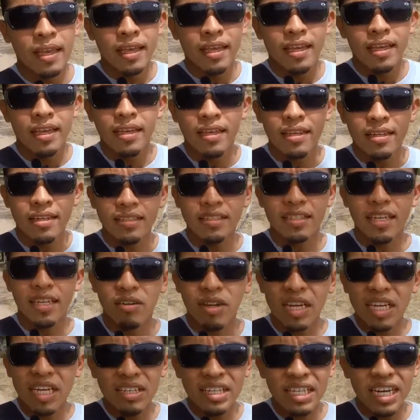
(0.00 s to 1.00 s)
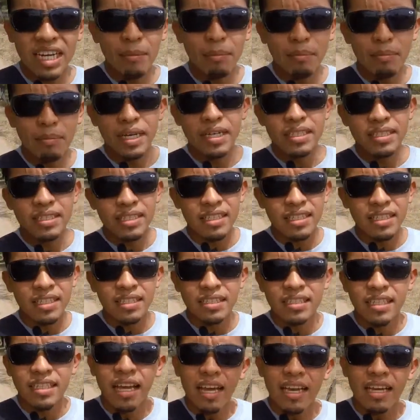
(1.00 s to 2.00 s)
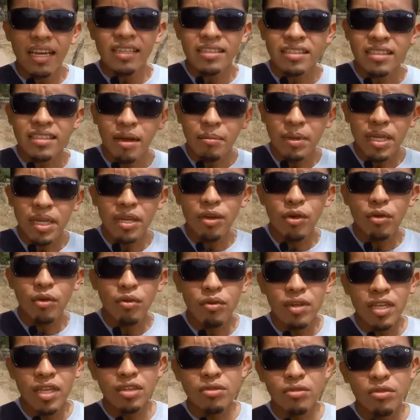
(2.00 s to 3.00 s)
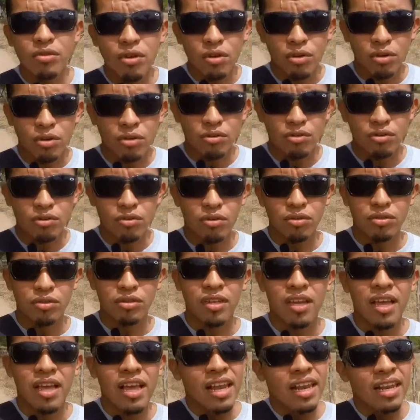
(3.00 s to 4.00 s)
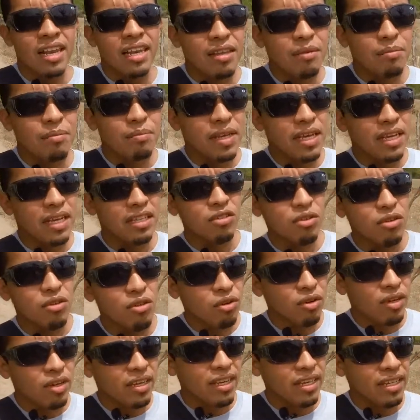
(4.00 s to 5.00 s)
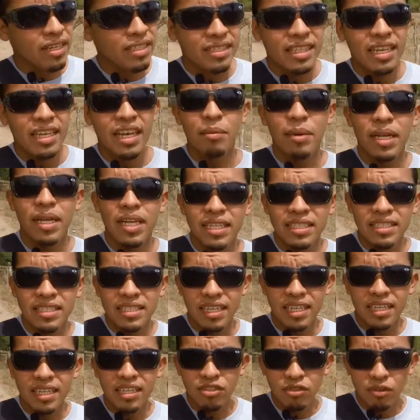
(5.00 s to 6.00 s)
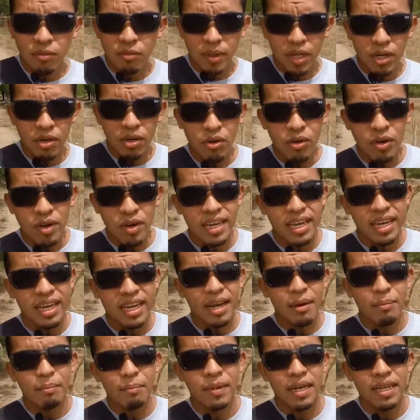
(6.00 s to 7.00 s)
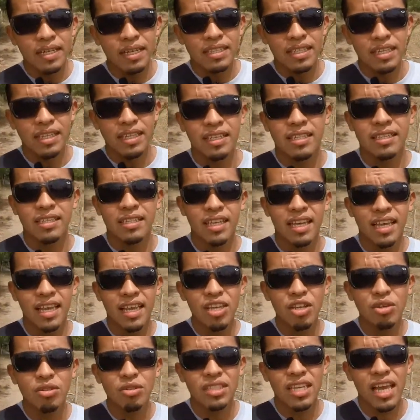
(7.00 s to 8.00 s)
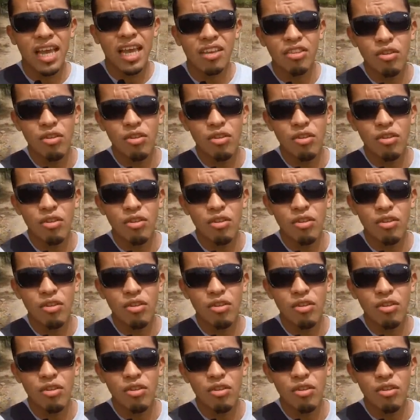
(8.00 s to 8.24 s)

eh, restauraron gran parte de esta, también incluyendo unos rótulos, limpiando lo que es de la maleza esto, pero gran parte de ello se ha